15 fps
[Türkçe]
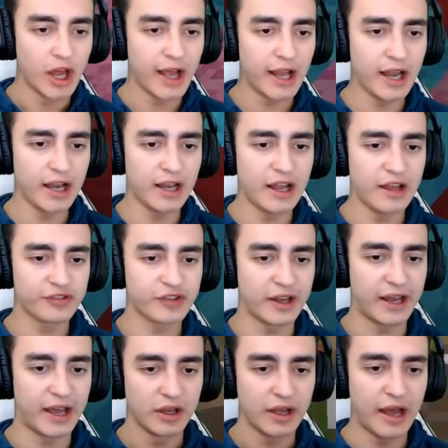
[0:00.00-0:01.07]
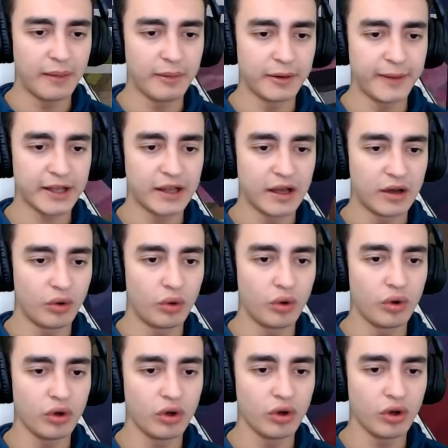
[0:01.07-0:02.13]
Helal lan sana. Ya Bence öbür taraf
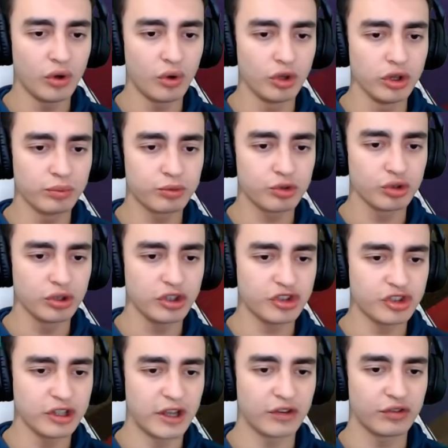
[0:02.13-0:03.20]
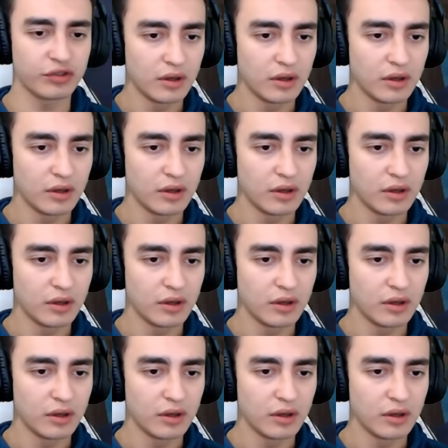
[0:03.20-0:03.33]
da Oğlum suyun içindeyiz.